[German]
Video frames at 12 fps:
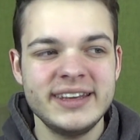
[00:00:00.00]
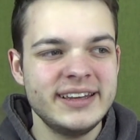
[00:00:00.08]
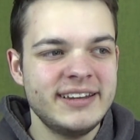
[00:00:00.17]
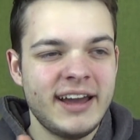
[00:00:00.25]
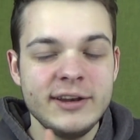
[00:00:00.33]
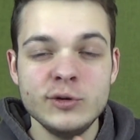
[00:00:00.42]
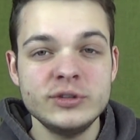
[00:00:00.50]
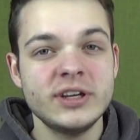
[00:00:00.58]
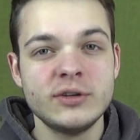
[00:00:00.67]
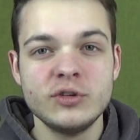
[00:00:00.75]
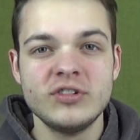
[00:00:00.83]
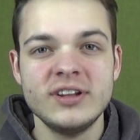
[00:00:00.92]
gegen keinen
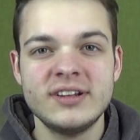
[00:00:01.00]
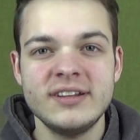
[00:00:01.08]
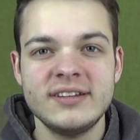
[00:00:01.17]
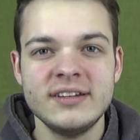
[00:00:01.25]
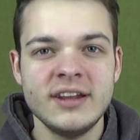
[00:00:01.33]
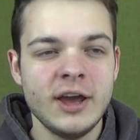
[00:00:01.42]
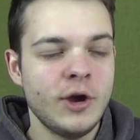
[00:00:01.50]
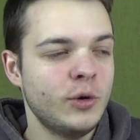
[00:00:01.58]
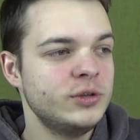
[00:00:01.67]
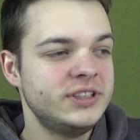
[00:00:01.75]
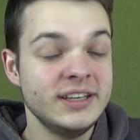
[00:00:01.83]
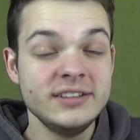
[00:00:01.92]
unterdurchschnittlichen
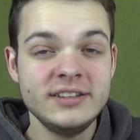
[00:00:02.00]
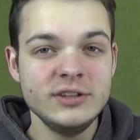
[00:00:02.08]
und gegen